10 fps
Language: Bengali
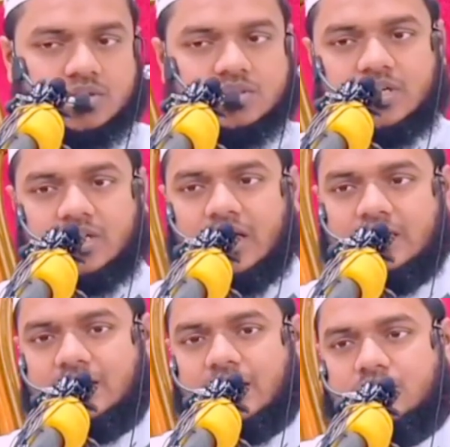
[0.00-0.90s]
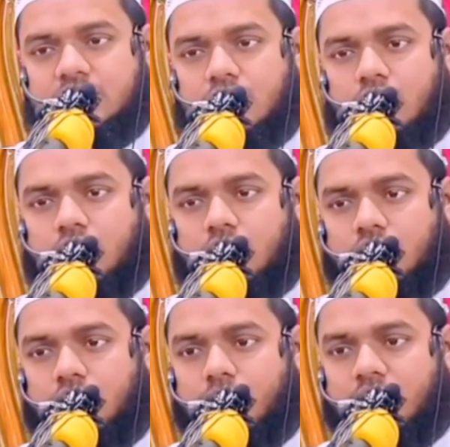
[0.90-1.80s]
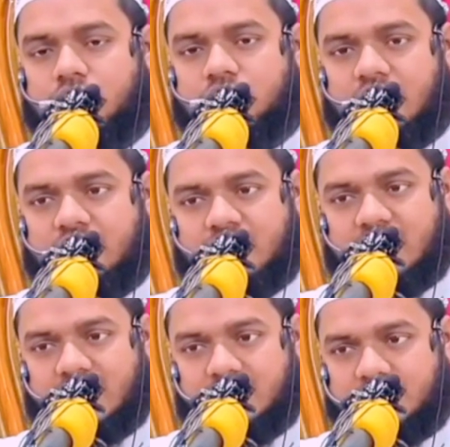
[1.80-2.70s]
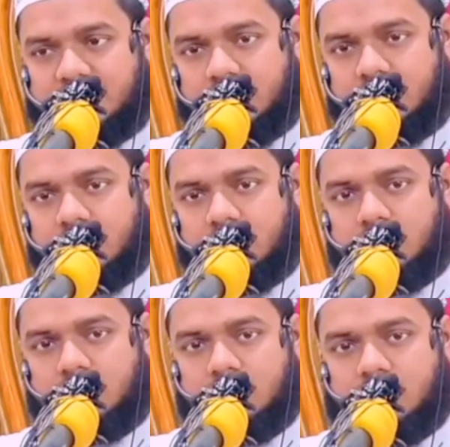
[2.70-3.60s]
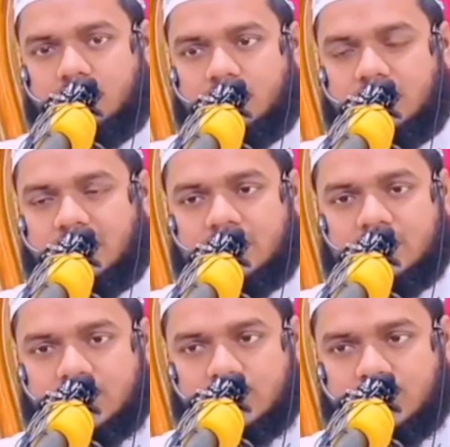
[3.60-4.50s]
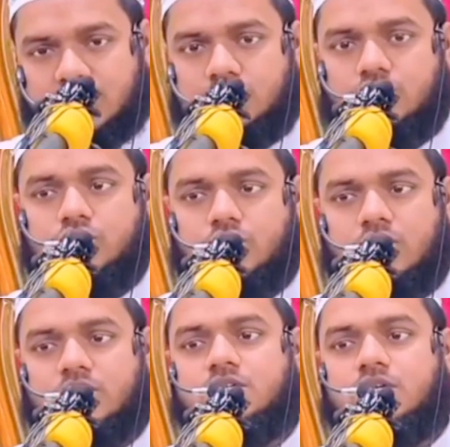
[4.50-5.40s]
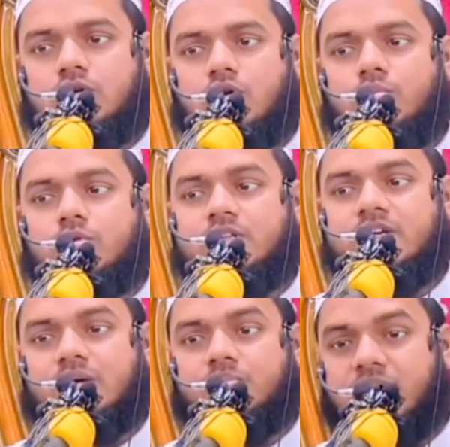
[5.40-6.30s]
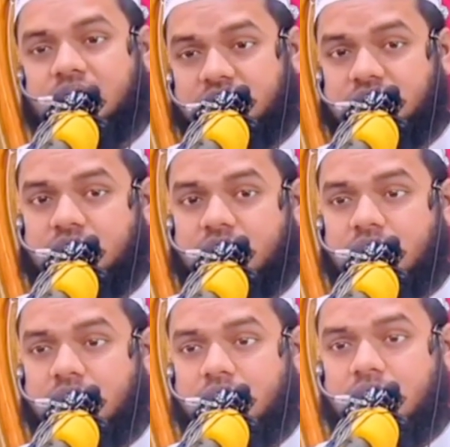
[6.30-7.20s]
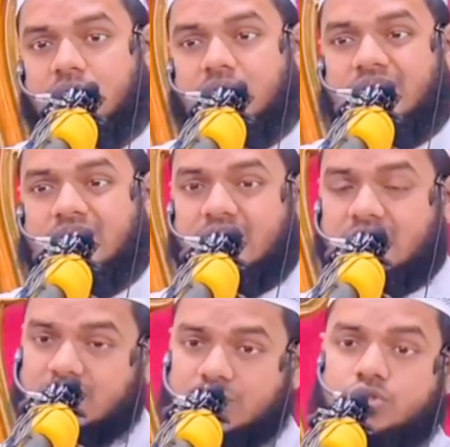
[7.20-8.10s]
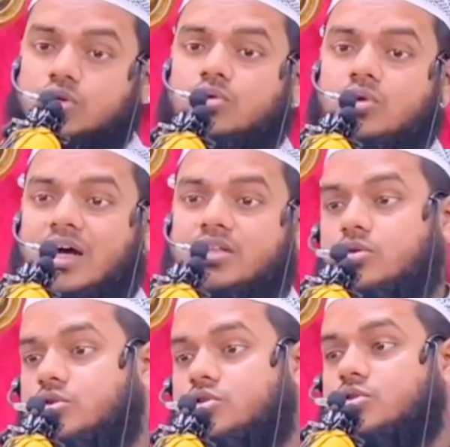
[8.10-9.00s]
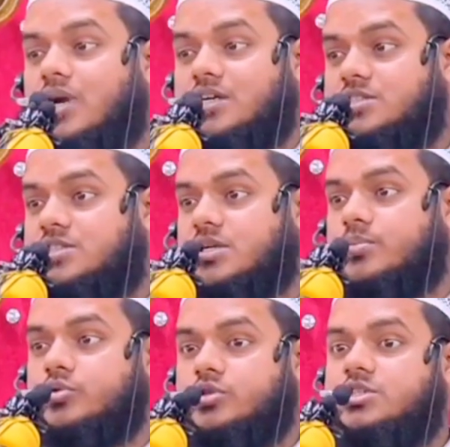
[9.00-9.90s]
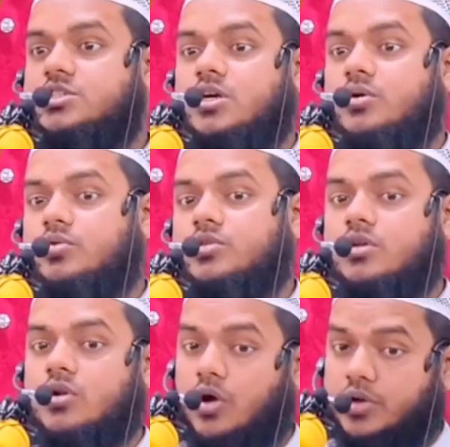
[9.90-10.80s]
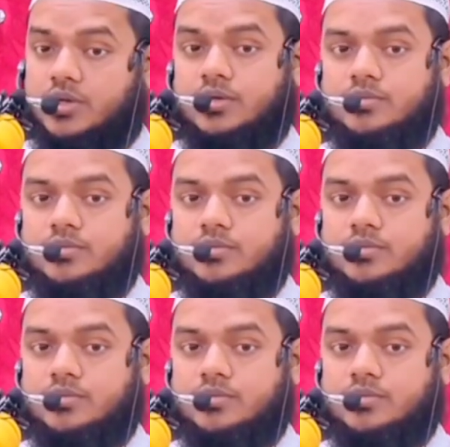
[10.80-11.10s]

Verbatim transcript: যেখানে হাজার হাজার লক্ষ লক্ষ মানুষ রাস্তায় নেমেছিল একটি নির্দিষ্ট স্বৈরাচারের কবল থেকে বাঁচতে নির্দিষ্ট কোনো আদর্শ রাষ্ট্রে প্রতিষ্ঠা করতে নয়